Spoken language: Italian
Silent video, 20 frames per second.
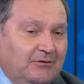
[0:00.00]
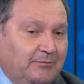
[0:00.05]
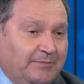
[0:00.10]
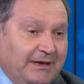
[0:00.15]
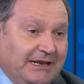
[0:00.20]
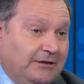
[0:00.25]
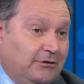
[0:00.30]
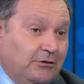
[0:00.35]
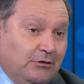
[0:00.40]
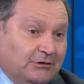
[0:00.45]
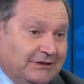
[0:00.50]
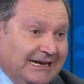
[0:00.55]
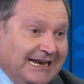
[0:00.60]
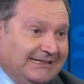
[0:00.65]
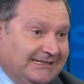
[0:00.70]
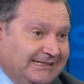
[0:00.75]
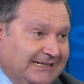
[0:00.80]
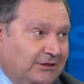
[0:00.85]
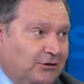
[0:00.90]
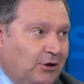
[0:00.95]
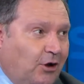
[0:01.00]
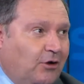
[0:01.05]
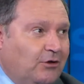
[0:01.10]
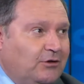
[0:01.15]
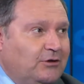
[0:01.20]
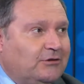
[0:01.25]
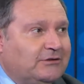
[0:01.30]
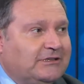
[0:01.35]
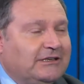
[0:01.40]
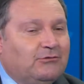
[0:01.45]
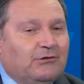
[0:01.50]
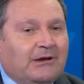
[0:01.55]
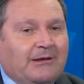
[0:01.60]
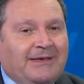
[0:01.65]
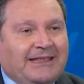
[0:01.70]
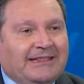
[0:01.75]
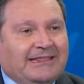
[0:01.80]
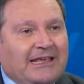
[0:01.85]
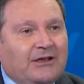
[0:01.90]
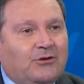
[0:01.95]
periodo, transitorio
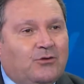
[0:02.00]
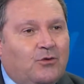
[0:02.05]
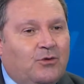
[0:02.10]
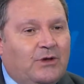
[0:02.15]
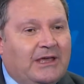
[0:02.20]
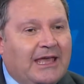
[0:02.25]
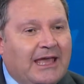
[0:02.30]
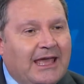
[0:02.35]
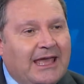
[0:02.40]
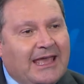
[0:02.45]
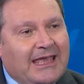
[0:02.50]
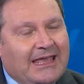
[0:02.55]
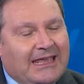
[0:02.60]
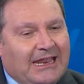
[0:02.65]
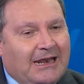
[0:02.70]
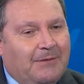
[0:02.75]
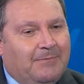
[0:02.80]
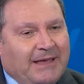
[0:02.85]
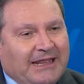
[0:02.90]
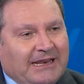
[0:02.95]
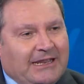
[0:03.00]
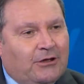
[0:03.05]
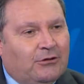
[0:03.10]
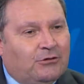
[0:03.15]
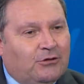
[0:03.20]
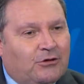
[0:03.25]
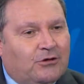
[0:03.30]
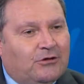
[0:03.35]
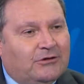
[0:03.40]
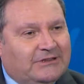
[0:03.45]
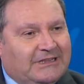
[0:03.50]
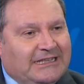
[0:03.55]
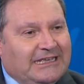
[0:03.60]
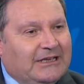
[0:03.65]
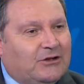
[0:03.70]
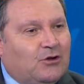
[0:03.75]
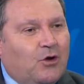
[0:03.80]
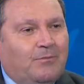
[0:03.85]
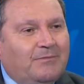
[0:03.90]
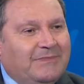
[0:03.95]
sicuramente in cui il periodo di
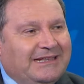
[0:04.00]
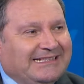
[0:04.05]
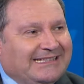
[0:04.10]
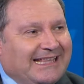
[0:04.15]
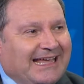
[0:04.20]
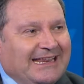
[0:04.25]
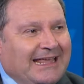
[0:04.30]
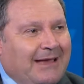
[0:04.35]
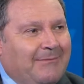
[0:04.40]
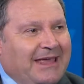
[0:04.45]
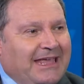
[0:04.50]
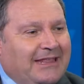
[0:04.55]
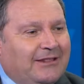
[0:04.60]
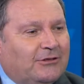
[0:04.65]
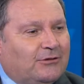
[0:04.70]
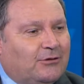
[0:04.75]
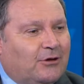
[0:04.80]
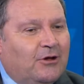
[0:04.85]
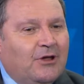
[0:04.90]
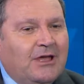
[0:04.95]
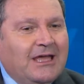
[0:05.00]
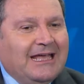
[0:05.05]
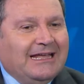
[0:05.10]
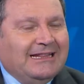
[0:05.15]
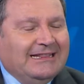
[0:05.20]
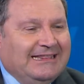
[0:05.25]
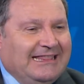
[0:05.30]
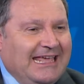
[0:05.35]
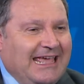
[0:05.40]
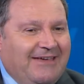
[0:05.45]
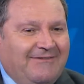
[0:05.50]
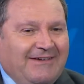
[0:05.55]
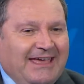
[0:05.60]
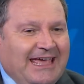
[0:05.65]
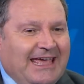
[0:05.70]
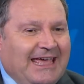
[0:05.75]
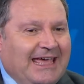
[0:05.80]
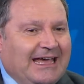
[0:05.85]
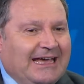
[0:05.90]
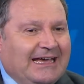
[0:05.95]
commissariamento
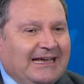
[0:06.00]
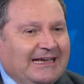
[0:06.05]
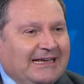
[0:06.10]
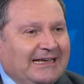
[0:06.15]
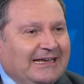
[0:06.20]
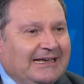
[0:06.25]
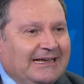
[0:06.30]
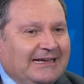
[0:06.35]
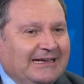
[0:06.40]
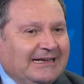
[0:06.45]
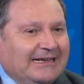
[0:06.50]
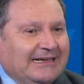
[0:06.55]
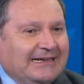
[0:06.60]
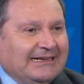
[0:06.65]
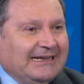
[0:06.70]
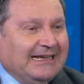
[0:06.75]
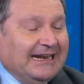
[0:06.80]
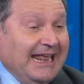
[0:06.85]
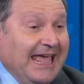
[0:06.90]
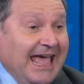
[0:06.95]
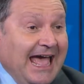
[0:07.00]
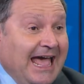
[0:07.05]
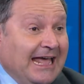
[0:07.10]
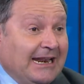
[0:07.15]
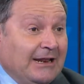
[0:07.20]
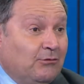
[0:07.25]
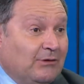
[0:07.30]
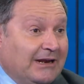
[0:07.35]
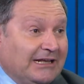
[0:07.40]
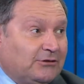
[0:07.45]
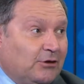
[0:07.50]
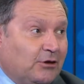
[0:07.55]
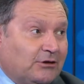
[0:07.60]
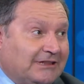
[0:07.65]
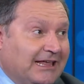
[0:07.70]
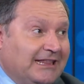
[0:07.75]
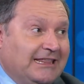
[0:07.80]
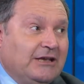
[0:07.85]
deve eh, creare una sorta di